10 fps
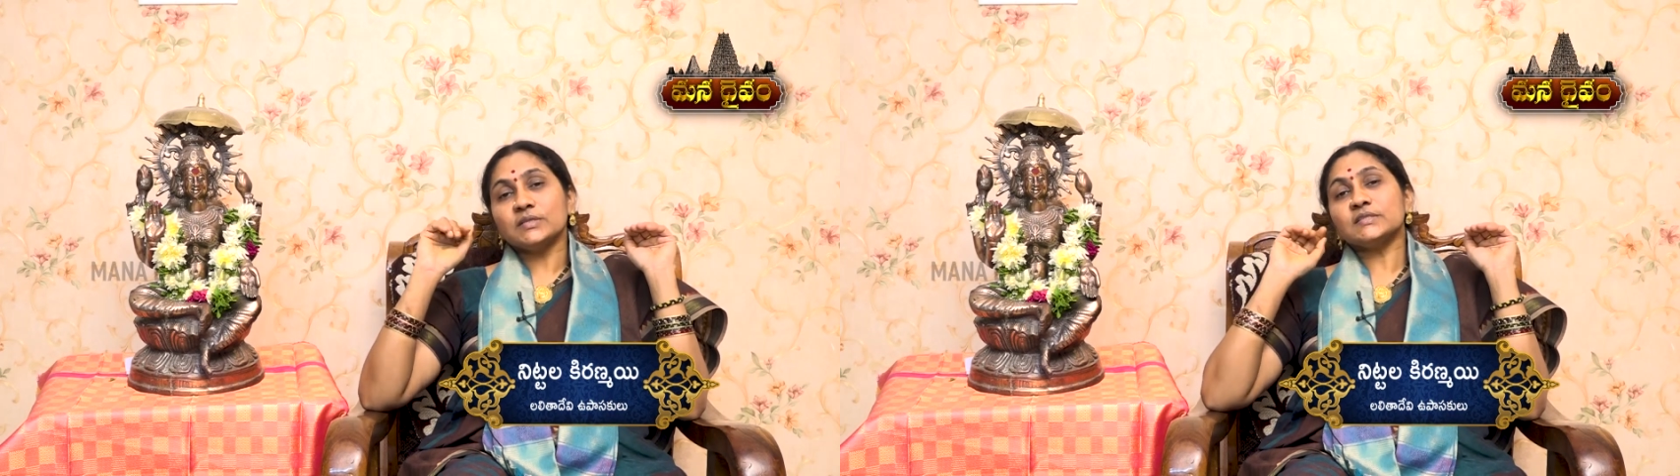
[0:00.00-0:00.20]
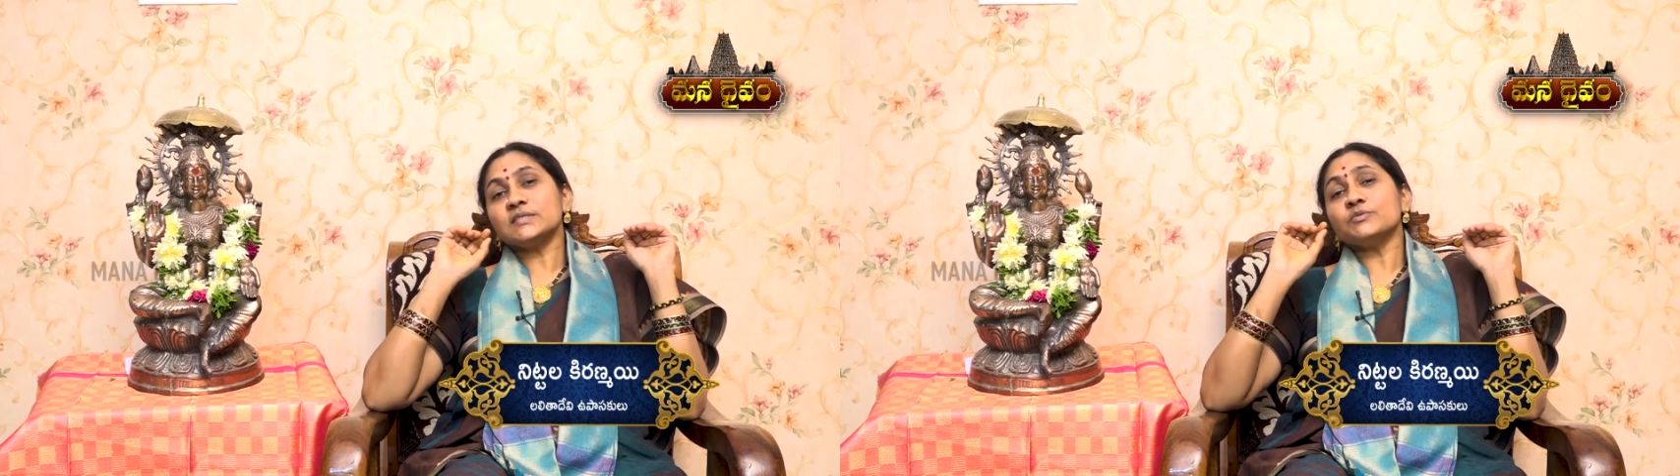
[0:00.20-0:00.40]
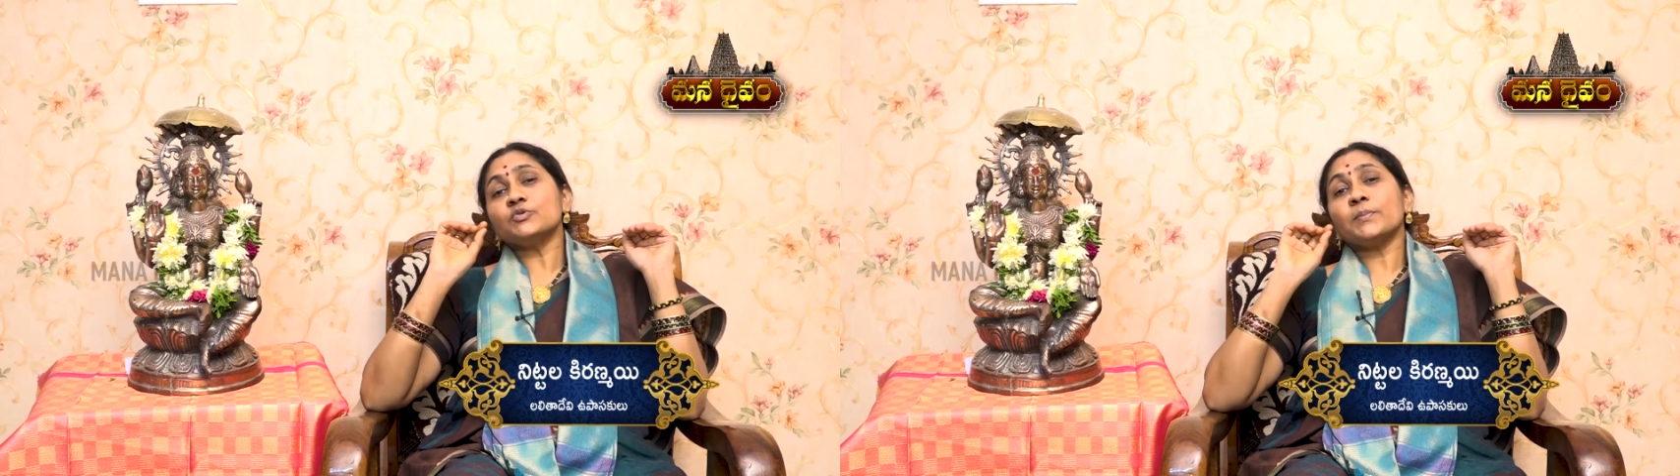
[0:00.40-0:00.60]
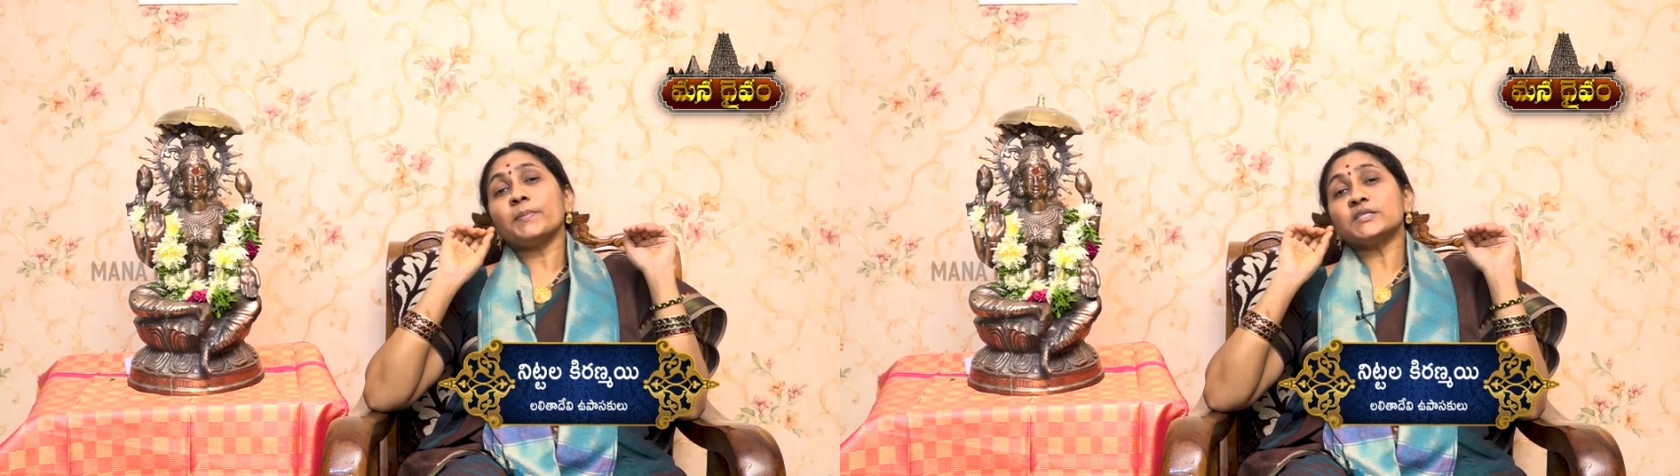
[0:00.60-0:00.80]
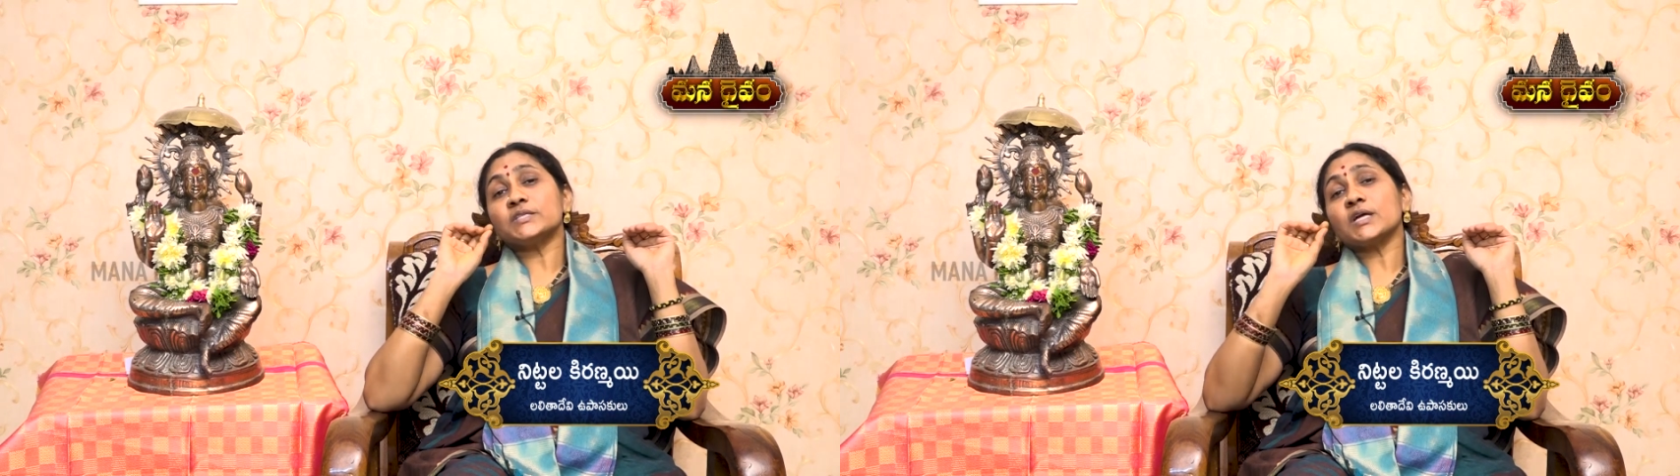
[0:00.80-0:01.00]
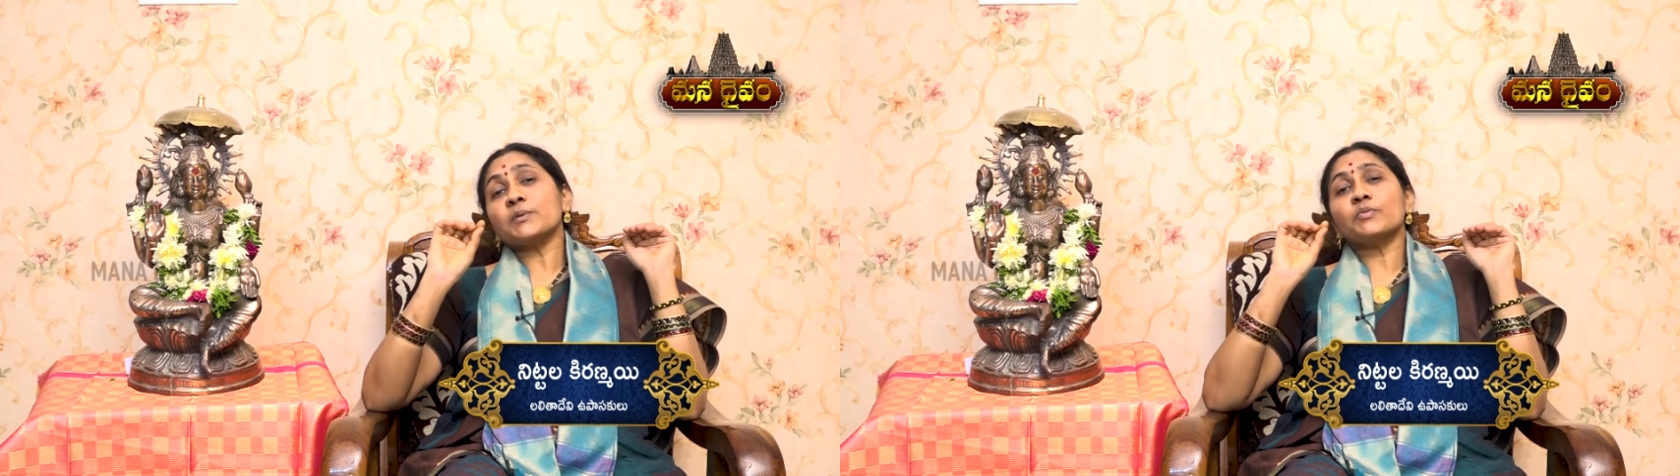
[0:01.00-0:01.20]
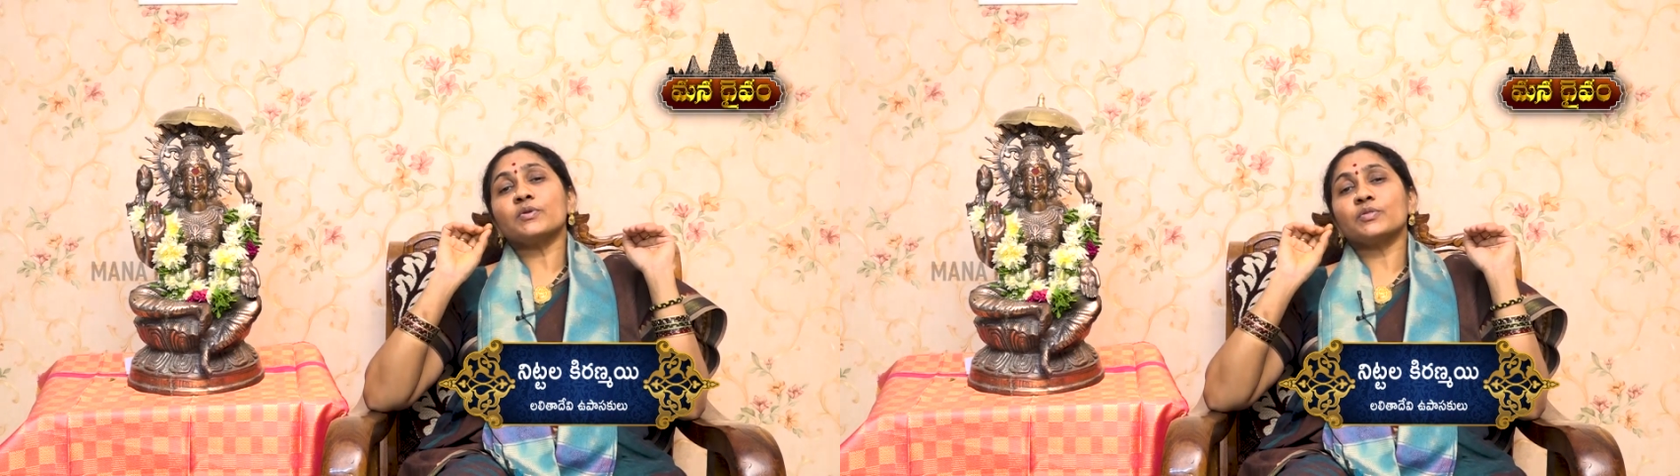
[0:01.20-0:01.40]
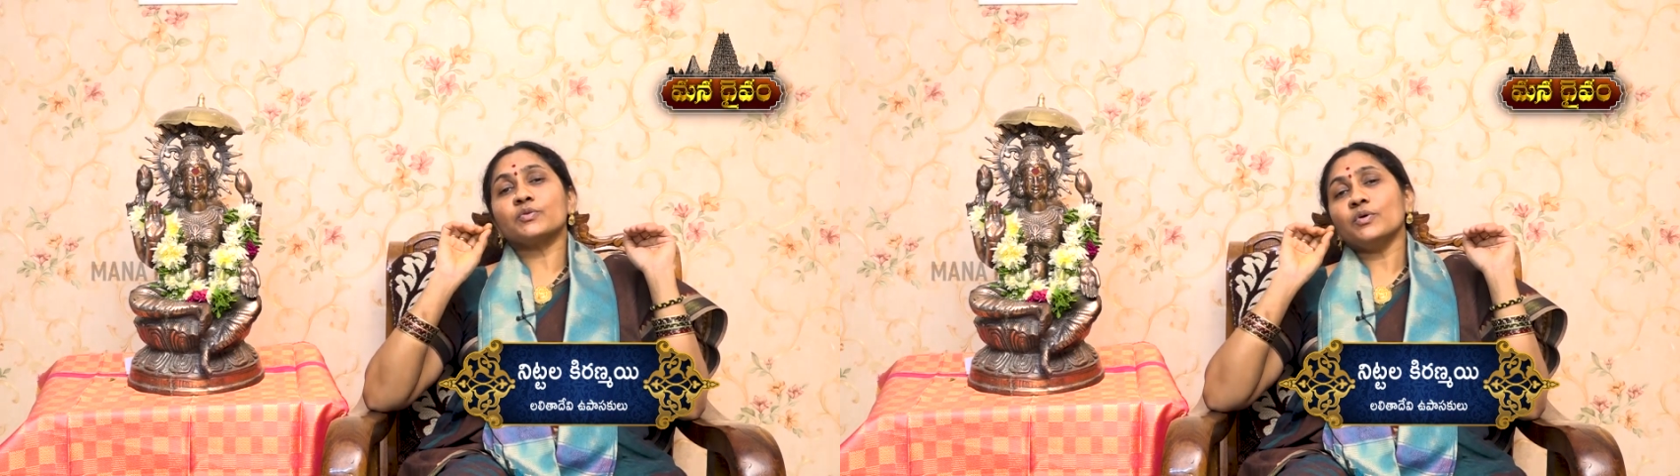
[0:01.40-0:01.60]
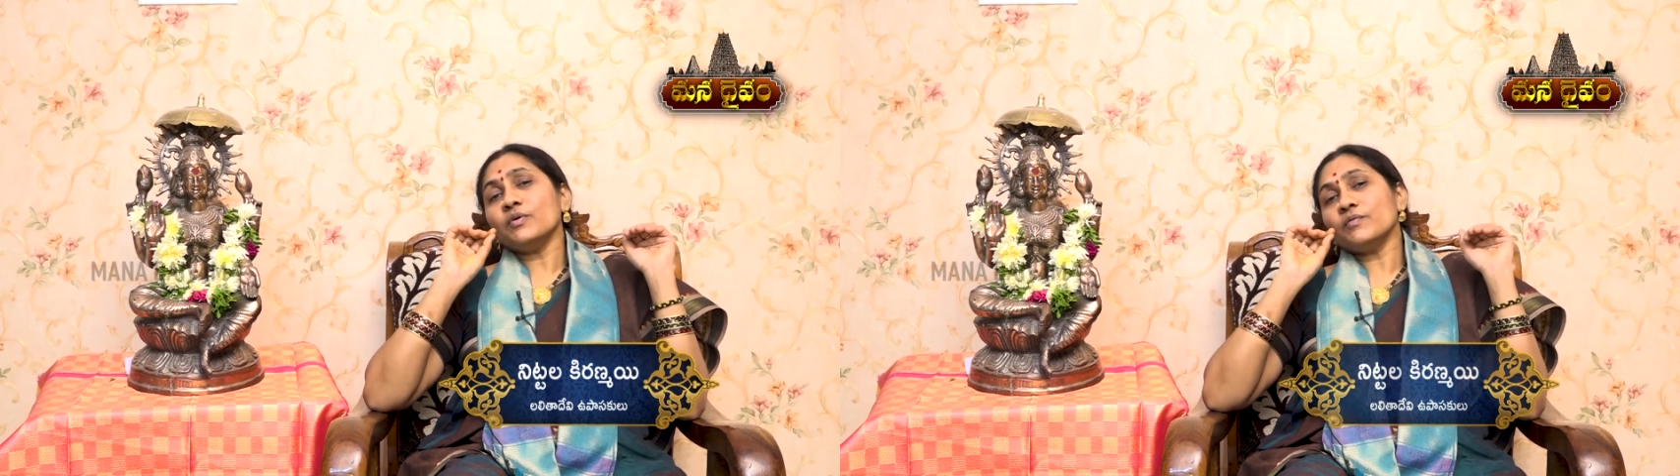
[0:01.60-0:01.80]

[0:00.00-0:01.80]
నిత్యము కూడా పచ్చకర్పూరంతో